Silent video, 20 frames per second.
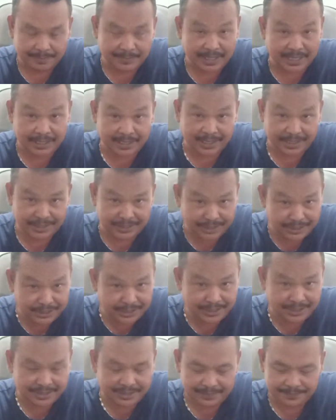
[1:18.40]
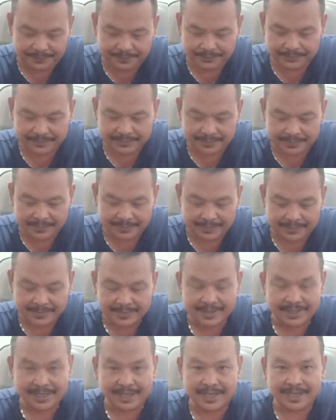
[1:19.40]
Mereka ini
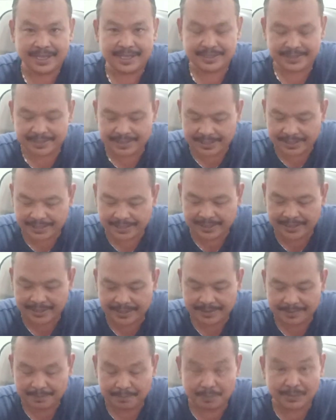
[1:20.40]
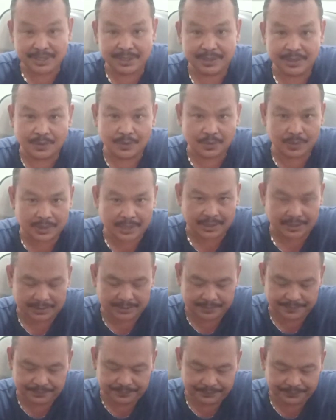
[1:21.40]
hanya
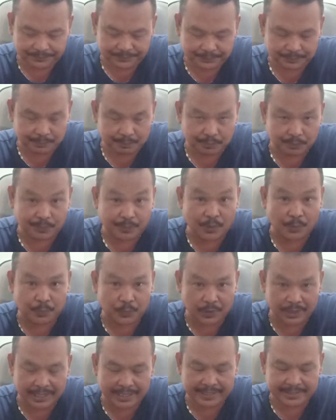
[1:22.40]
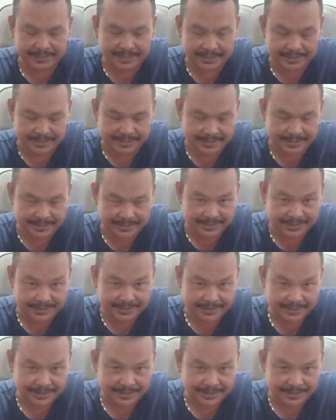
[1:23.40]
mendongkrak popularitas